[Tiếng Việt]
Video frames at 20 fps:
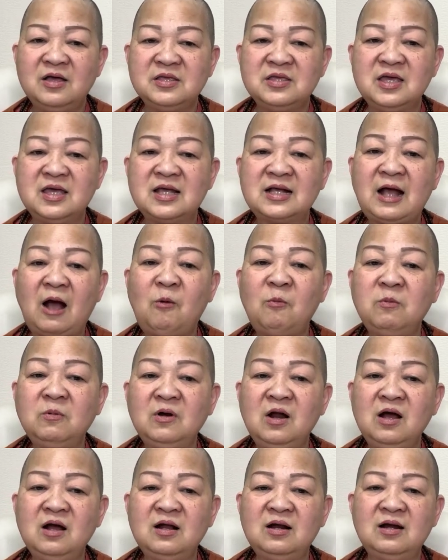Vì
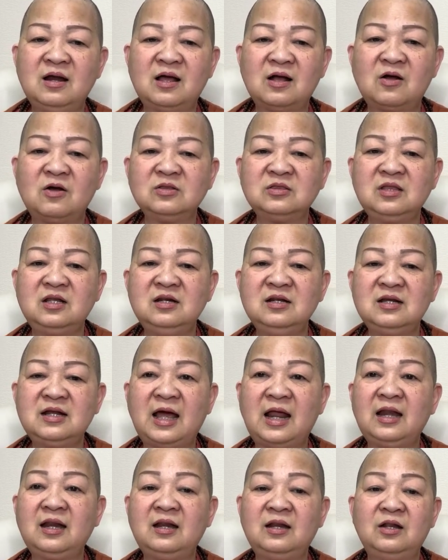công đức là có tính
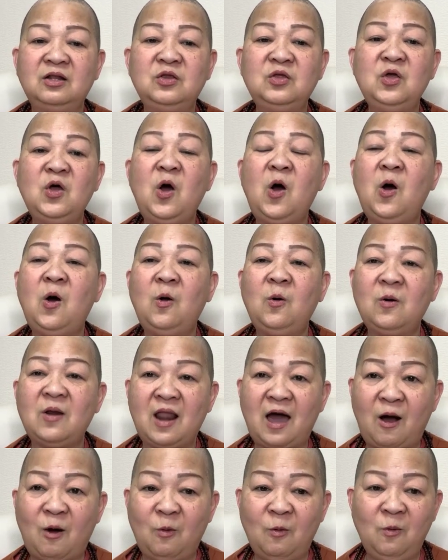cách vô
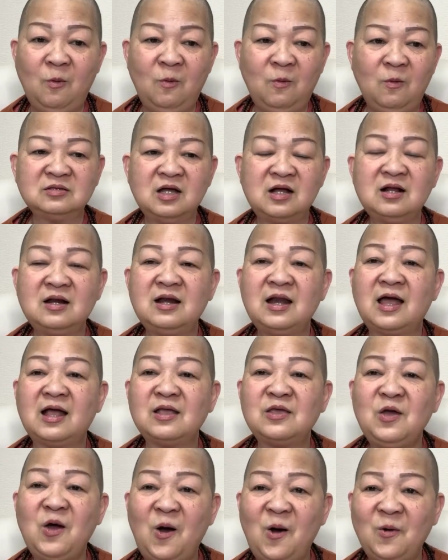lậu, tức
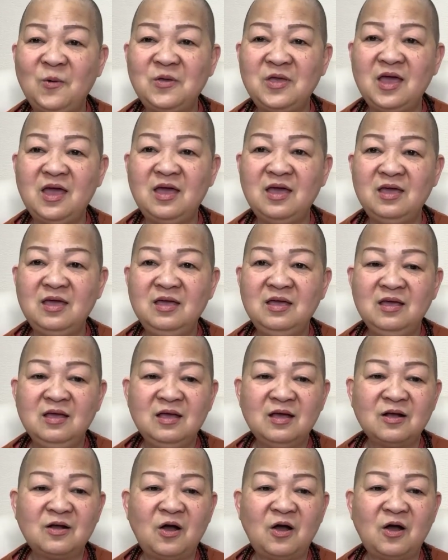là vô vi,